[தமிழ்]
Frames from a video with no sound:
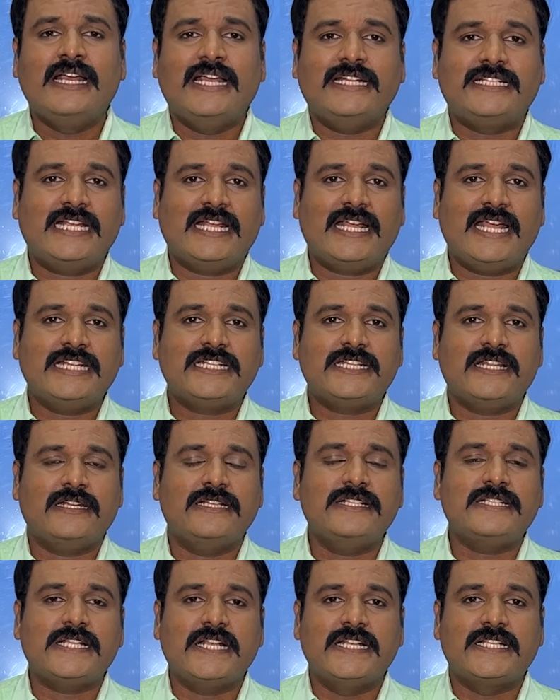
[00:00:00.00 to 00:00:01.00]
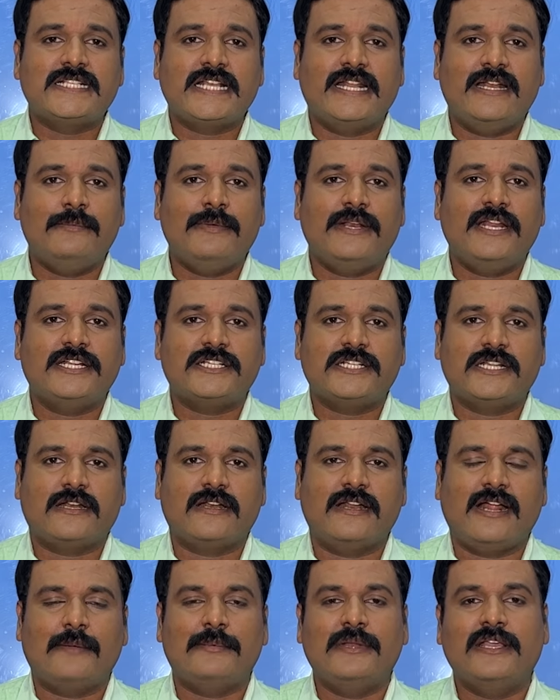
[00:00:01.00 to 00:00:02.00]
எஜுகேஷன் இஸ் செலிப்ரேஷன்
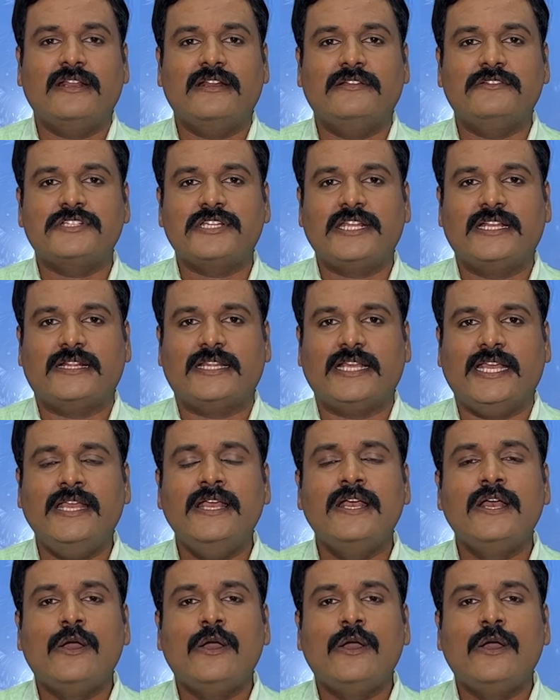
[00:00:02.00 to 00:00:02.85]
அப்படிங்கிற விஷயத்தை